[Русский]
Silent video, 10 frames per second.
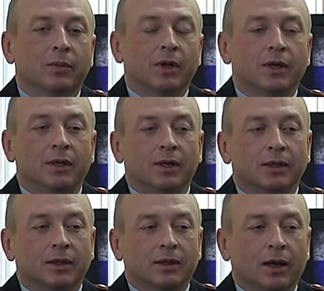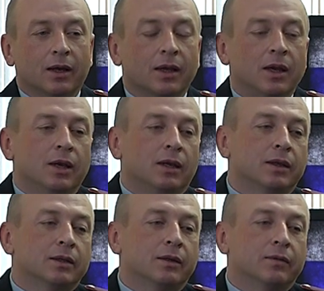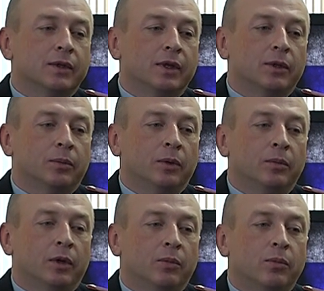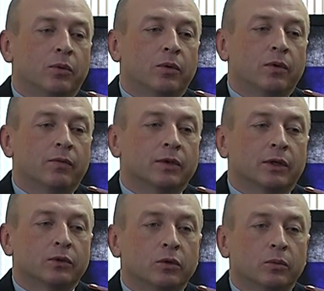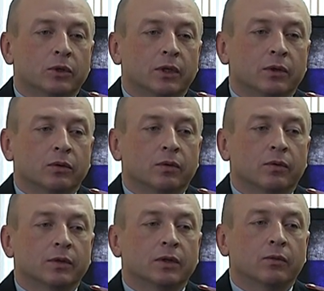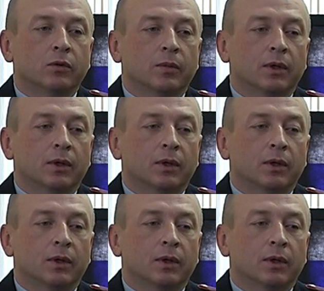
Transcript: плане делится так. Если взять, например, по возрастному цензу, в основном